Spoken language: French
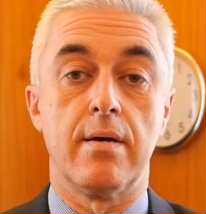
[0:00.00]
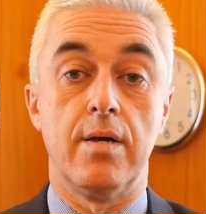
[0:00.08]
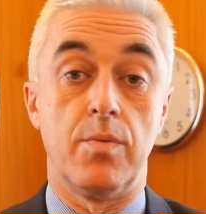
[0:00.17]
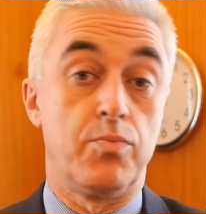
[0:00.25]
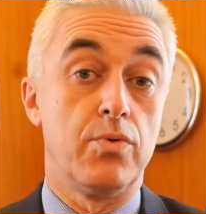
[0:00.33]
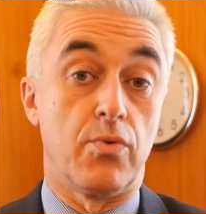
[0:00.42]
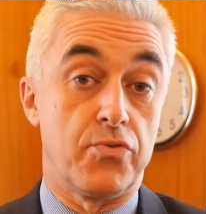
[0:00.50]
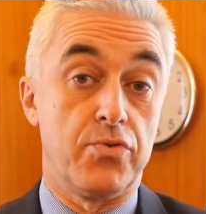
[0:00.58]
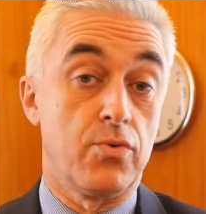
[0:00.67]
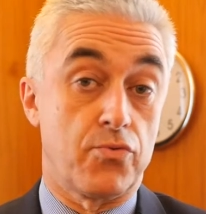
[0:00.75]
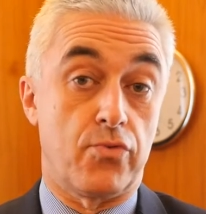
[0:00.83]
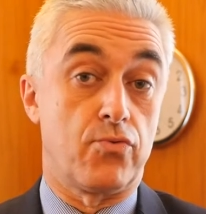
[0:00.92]
et puis
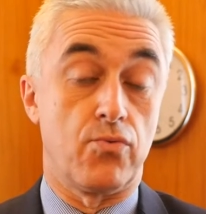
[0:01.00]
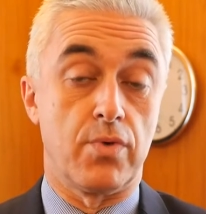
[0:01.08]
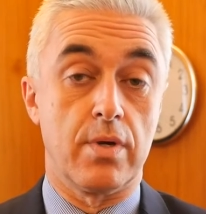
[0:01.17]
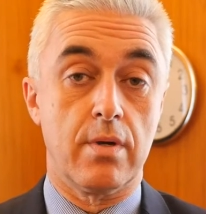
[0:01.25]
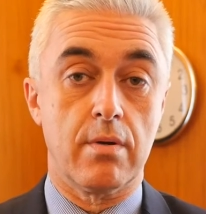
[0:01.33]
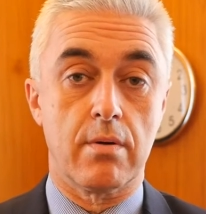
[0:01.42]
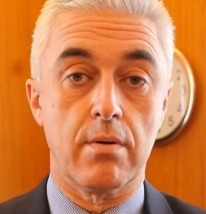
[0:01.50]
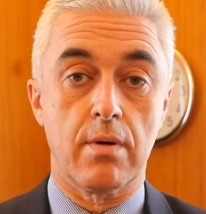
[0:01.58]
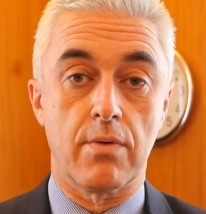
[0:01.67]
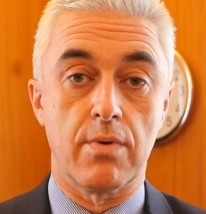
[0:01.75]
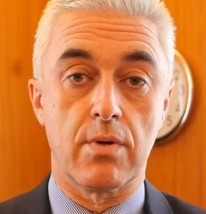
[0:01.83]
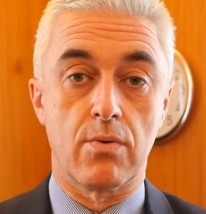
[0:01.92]
aussi, on s'en souvient, hein,
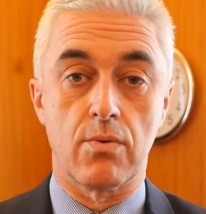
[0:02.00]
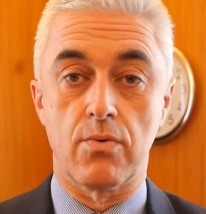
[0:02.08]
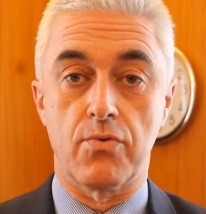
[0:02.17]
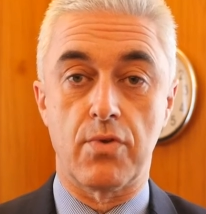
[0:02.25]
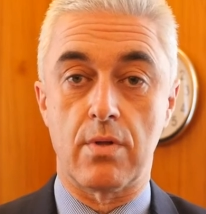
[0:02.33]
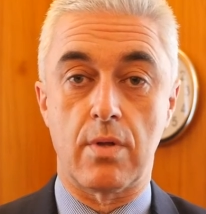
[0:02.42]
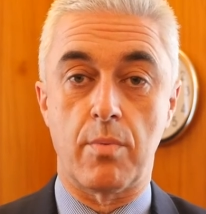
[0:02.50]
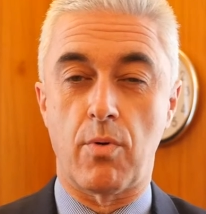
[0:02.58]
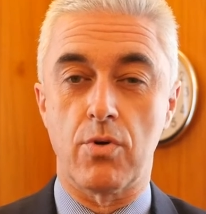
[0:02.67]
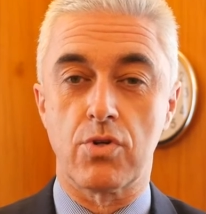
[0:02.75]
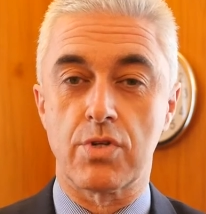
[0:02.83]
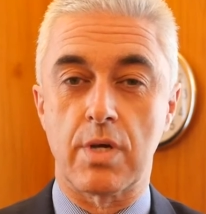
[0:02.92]
avec cette
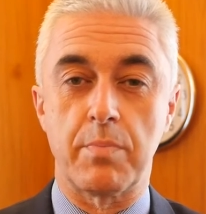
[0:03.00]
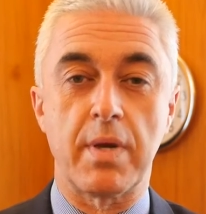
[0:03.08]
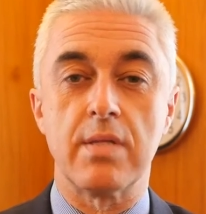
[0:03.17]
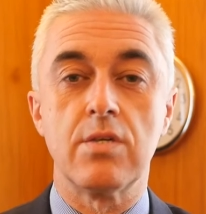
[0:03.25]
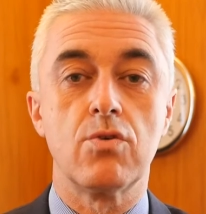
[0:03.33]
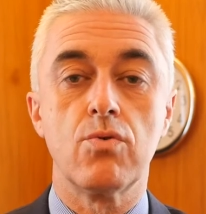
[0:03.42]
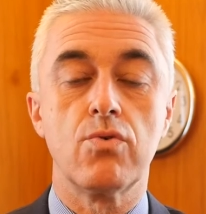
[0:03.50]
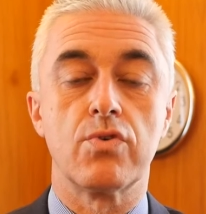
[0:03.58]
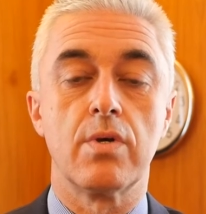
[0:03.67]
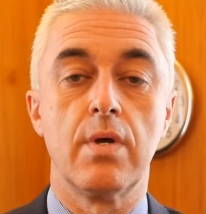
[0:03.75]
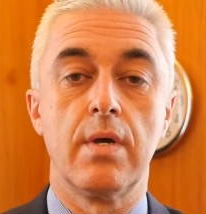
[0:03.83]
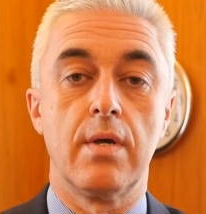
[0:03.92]
approche très
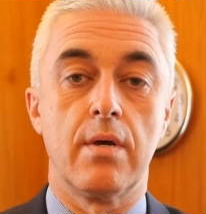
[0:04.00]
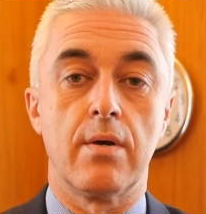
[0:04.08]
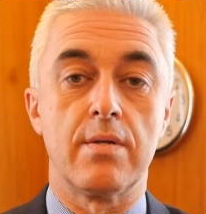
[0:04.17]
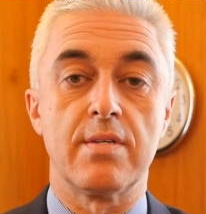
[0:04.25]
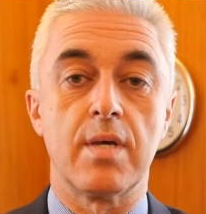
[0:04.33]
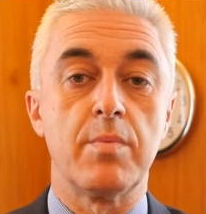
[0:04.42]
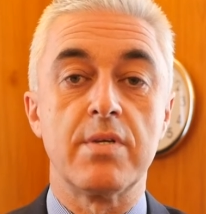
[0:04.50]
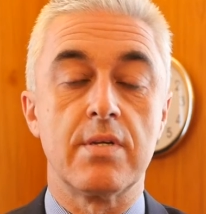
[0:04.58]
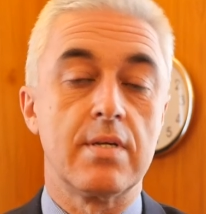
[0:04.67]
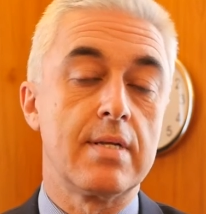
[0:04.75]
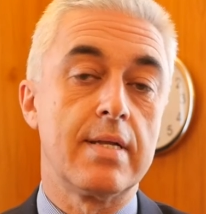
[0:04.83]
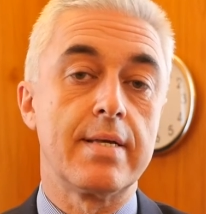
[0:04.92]
pernicieuse des
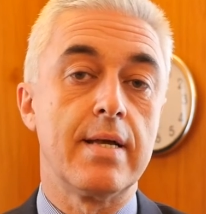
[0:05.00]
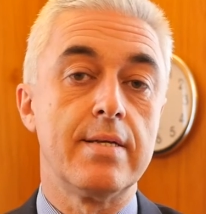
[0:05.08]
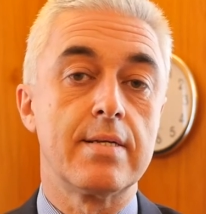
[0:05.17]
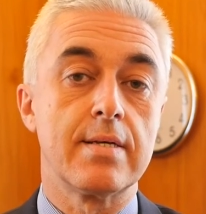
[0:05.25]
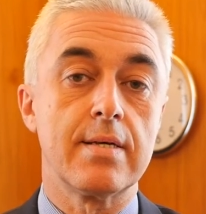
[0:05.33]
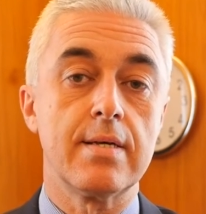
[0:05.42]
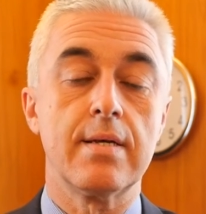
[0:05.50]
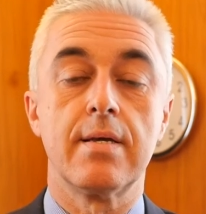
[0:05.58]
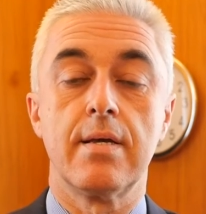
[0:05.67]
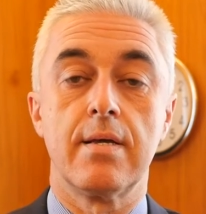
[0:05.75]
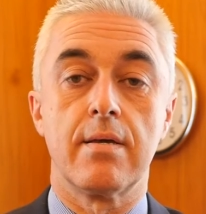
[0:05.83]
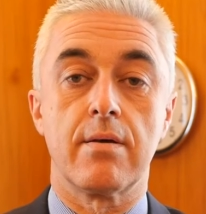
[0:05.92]
ABCD de l'égalité,
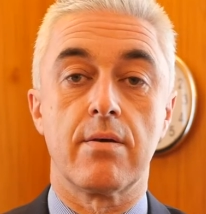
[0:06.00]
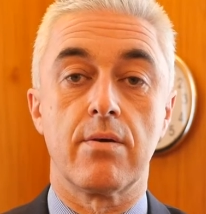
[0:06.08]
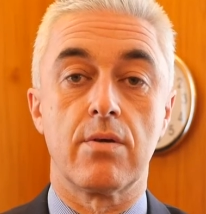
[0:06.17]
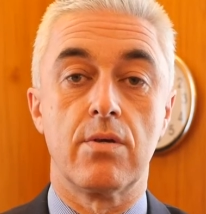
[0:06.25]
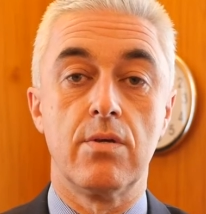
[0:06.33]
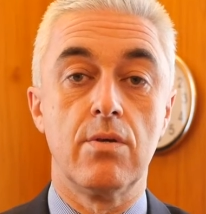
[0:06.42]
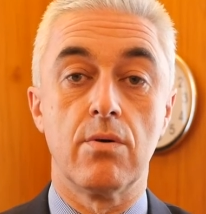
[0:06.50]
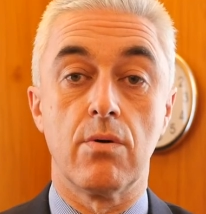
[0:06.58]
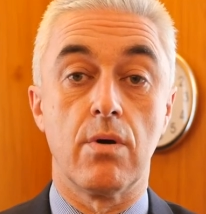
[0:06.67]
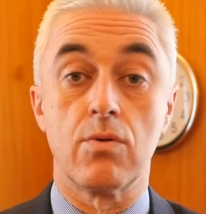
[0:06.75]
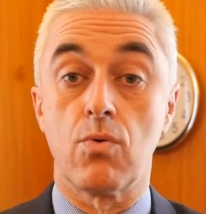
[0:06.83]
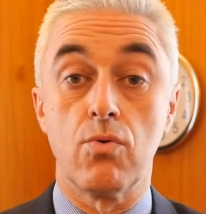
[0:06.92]
euh, qui
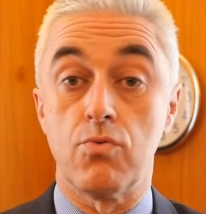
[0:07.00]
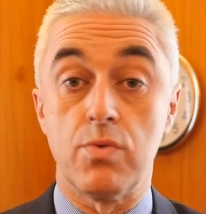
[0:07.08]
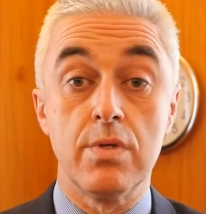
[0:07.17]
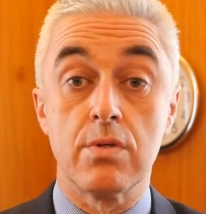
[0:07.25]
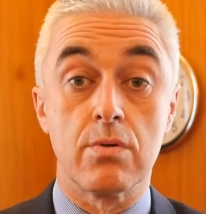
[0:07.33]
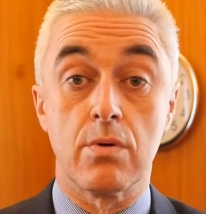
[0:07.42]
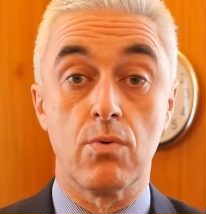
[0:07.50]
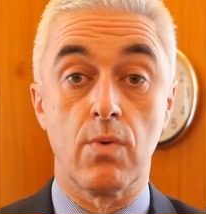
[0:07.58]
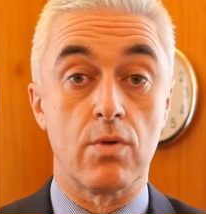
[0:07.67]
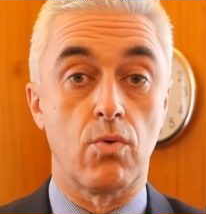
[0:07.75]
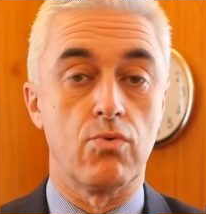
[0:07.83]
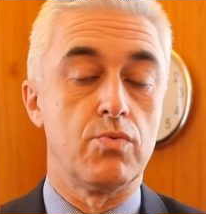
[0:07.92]
euh, introduisent euh,
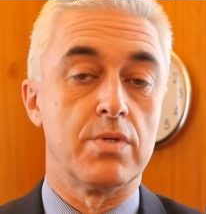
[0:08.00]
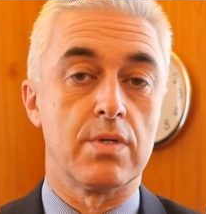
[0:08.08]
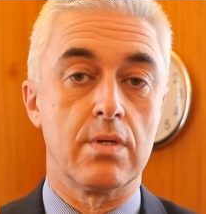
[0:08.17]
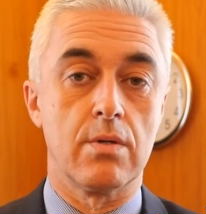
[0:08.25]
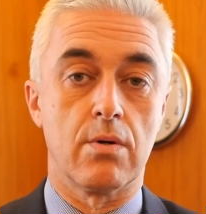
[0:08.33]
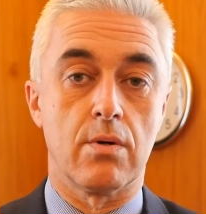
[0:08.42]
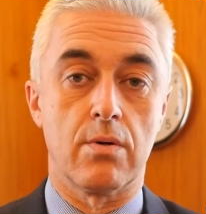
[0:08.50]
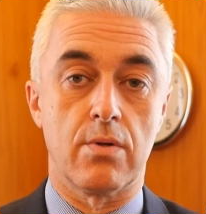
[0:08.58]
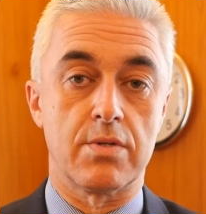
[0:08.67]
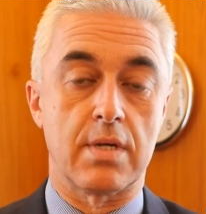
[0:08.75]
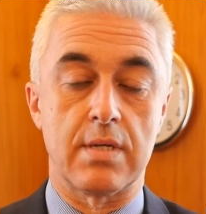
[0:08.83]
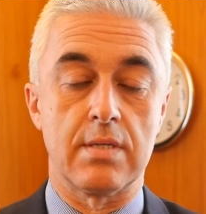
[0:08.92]
ou introduisaient
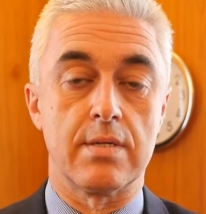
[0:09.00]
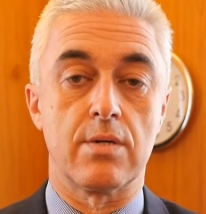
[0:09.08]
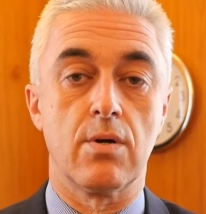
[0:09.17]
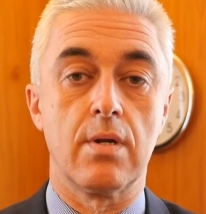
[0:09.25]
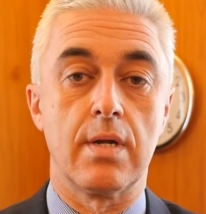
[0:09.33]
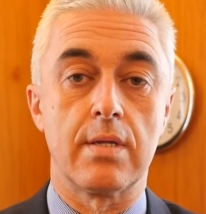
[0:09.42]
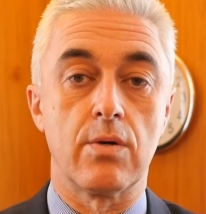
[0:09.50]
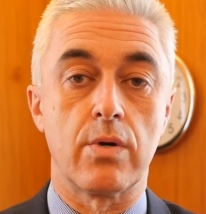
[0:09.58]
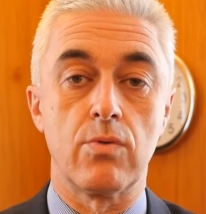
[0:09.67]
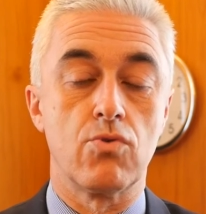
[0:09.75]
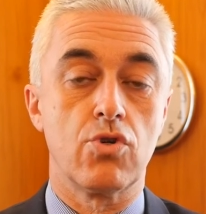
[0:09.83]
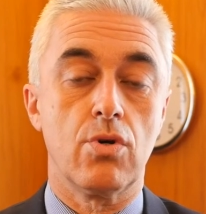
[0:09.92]
dans, certaines écoles la
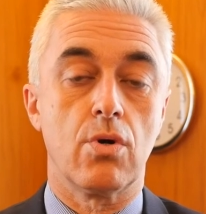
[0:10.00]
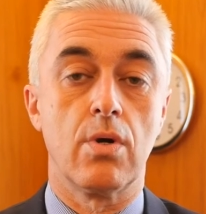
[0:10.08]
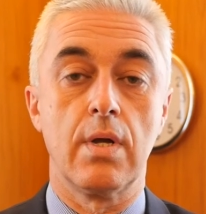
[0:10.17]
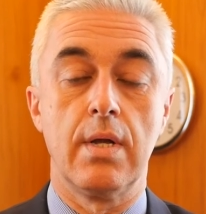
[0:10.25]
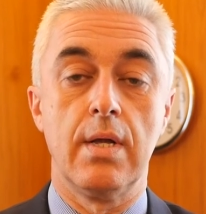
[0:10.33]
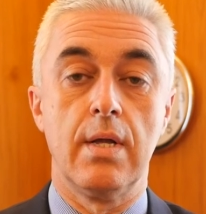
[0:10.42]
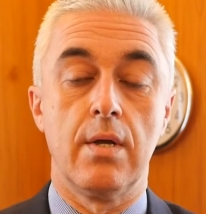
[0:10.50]
théorie du genre.